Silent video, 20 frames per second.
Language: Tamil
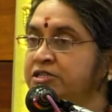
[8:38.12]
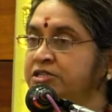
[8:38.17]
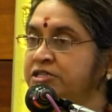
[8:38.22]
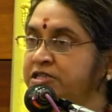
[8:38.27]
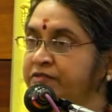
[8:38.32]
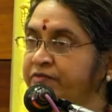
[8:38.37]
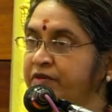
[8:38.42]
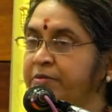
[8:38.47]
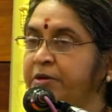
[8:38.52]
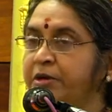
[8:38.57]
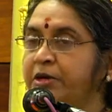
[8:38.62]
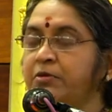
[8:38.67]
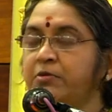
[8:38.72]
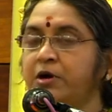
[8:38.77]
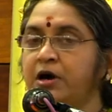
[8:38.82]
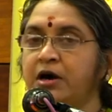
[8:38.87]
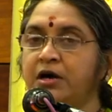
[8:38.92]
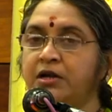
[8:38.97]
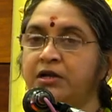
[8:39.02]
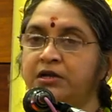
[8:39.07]

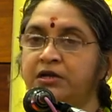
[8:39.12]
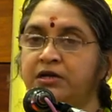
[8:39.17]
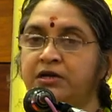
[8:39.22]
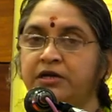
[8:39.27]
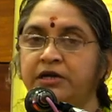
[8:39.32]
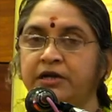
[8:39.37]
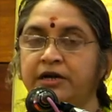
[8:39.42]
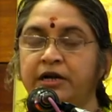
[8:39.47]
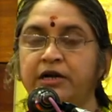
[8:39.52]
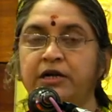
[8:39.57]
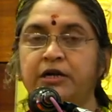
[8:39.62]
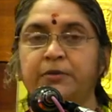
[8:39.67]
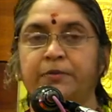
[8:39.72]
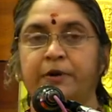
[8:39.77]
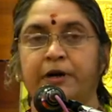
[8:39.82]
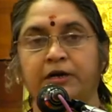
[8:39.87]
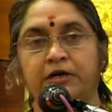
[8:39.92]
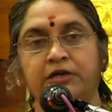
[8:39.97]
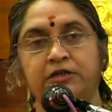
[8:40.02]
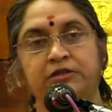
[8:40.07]
சிவபெருமானுக்கு இரண்டு
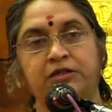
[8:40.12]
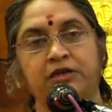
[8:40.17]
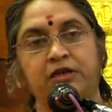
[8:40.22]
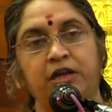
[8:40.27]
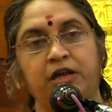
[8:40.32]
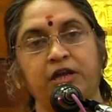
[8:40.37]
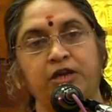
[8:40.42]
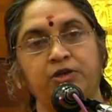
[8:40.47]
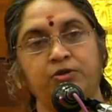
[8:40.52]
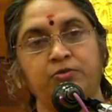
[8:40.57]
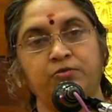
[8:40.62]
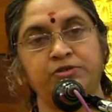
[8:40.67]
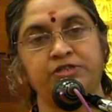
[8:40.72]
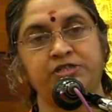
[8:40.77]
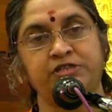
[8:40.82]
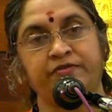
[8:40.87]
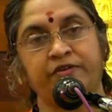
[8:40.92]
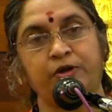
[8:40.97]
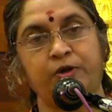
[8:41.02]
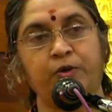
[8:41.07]
பக்கத்திலேயும்
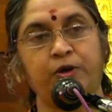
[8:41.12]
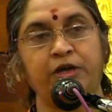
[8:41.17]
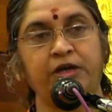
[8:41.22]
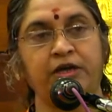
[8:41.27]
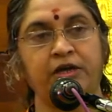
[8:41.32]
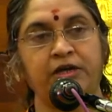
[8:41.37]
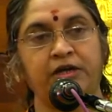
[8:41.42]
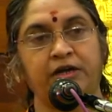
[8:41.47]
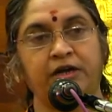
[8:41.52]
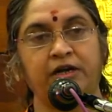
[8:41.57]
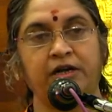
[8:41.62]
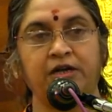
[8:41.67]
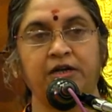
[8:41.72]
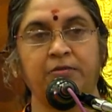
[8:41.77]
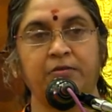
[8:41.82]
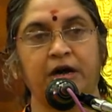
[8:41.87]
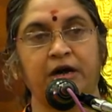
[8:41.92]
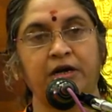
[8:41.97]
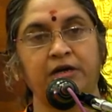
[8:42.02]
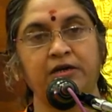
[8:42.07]
சிவனுடைய
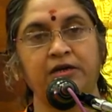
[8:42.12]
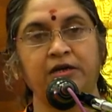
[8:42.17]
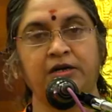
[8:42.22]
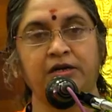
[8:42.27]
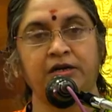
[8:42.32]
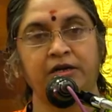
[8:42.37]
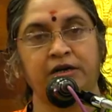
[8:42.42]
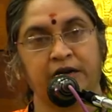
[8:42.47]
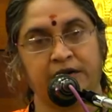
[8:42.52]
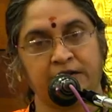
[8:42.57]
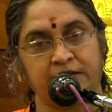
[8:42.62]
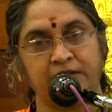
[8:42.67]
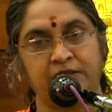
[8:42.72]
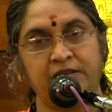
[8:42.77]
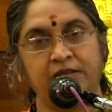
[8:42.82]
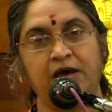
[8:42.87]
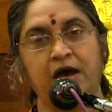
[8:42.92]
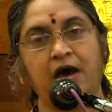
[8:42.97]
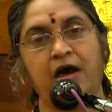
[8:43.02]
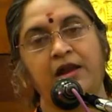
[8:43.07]
இரண்டு மகன்கள்
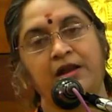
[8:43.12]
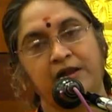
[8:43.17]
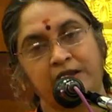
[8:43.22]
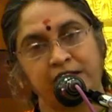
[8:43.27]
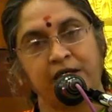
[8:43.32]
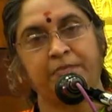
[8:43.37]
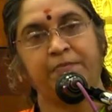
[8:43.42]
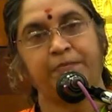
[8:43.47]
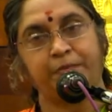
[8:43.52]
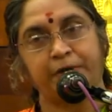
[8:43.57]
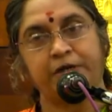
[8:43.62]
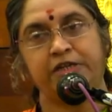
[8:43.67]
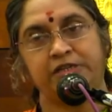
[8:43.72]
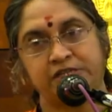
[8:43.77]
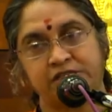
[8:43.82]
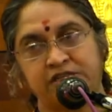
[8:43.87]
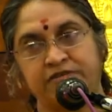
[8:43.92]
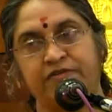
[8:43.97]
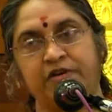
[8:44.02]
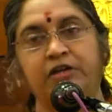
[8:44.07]
நடந்தால் எப்படி
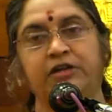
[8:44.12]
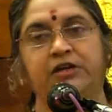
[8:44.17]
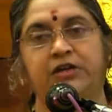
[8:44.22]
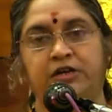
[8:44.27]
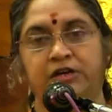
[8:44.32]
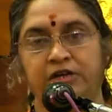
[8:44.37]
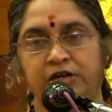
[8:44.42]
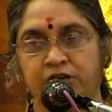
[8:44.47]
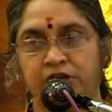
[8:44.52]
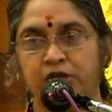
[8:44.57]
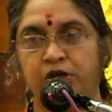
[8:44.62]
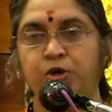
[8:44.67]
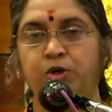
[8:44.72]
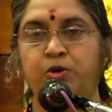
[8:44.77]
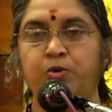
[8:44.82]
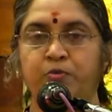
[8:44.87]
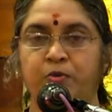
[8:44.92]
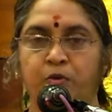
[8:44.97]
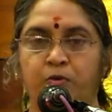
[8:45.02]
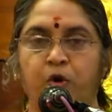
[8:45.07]
சிவனுக்கு
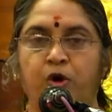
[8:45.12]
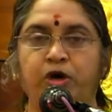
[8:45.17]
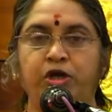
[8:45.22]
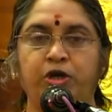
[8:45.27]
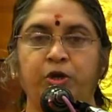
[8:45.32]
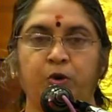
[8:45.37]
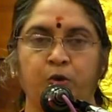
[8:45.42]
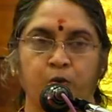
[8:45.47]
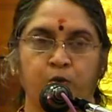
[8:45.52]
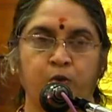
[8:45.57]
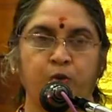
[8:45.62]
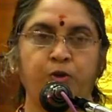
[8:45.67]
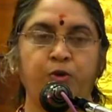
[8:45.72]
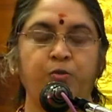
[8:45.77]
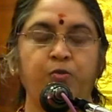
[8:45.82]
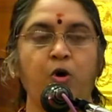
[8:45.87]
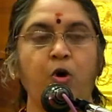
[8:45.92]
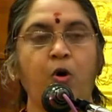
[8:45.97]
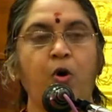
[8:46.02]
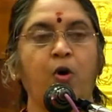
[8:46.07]
இன்னும் ஒளி
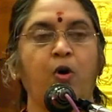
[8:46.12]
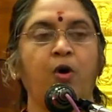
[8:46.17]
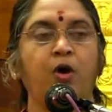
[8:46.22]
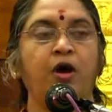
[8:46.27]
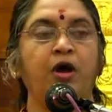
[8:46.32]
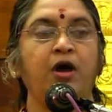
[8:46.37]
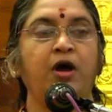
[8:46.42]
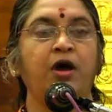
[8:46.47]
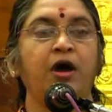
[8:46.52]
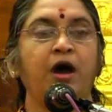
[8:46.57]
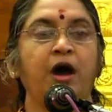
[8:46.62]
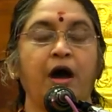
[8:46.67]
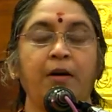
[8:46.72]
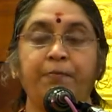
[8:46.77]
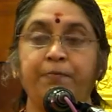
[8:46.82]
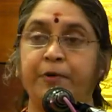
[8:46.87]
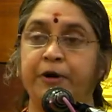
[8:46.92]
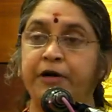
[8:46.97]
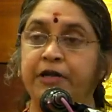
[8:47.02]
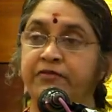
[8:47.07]
கூடுமோ
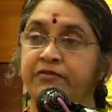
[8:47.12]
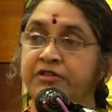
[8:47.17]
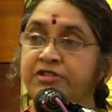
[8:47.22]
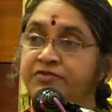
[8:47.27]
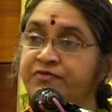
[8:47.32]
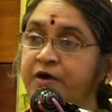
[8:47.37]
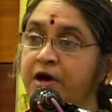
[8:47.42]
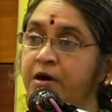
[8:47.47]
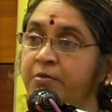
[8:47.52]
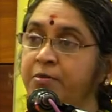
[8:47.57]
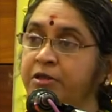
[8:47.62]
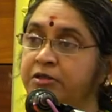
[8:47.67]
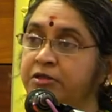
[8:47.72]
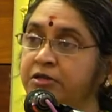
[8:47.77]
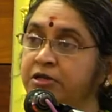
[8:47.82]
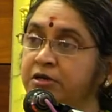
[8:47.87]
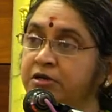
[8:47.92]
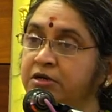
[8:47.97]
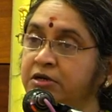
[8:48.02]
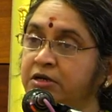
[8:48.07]
அப்படி
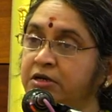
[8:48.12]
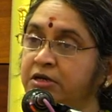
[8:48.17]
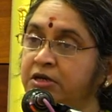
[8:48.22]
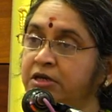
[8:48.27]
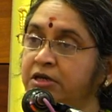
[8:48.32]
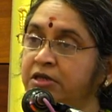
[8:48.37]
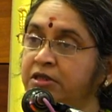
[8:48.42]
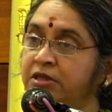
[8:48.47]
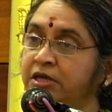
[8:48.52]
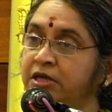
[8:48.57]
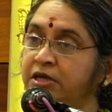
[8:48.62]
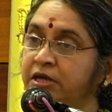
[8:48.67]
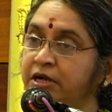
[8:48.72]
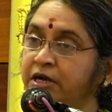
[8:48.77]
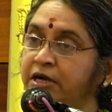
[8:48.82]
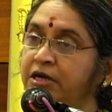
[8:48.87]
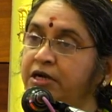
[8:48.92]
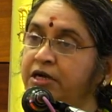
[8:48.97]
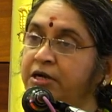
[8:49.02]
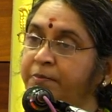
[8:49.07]
விஸ்வாமித்திரருக்கு இந்த
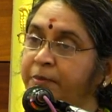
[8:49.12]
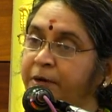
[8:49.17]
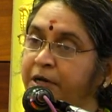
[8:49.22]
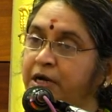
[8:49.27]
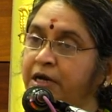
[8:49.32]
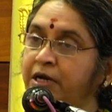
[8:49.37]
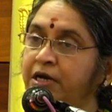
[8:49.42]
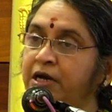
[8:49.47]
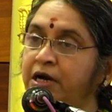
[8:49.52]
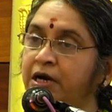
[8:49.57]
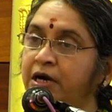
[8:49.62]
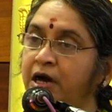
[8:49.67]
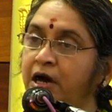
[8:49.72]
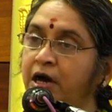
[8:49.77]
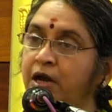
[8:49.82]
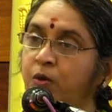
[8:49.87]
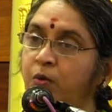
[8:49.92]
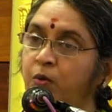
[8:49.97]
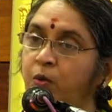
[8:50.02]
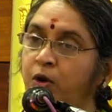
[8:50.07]
இரண்டு
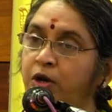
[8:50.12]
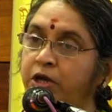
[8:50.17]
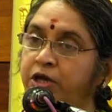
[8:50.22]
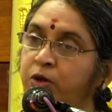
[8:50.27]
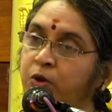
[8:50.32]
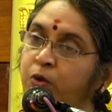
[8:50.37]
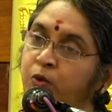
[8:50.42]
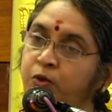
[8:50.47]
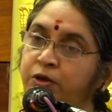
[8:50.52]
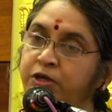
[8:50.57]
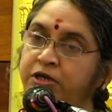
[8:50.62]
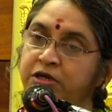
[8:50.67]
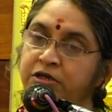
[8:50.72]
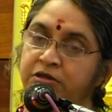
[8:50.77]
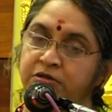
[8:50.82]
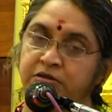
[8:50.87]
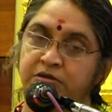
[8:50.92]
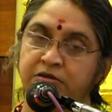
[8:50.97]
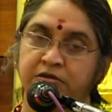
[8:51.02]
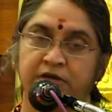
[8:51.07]
பிள்ளைகளால் ஒளி
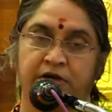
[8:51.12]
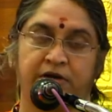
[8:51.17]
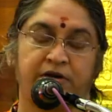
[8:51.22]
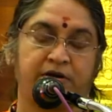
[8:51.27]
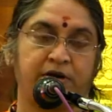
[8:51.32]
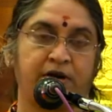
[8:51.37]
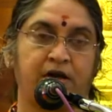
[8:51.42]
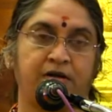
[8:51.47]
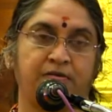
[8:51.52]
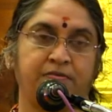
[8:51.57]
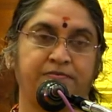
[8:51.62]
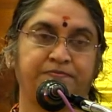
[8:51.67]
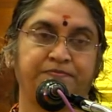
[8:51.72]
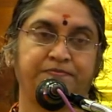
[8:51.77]
கூடியது என்றார்